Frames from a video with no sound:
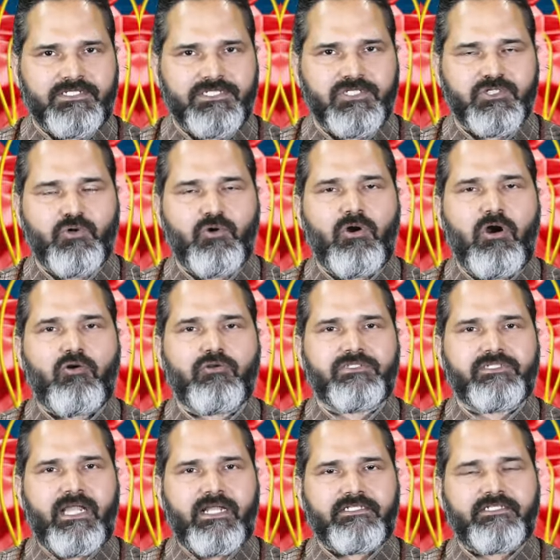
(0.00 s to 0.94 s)
ठीक हो और
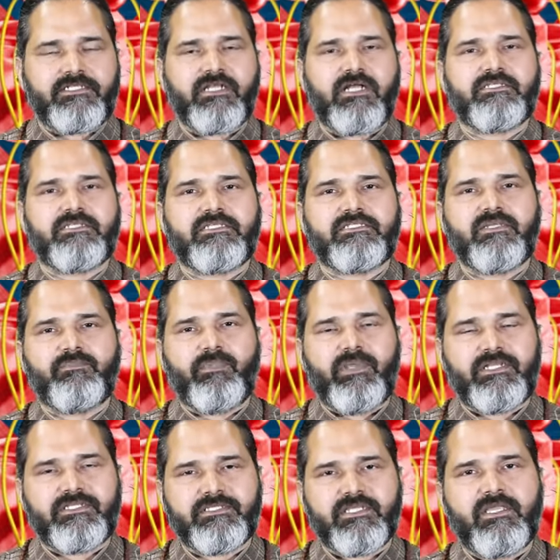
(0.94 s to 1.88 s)
सियाटिका जैसे
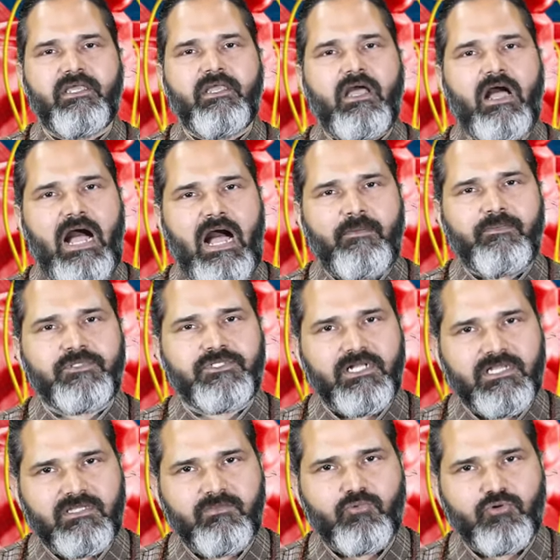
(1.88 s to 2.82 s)
पेन से आप जल्द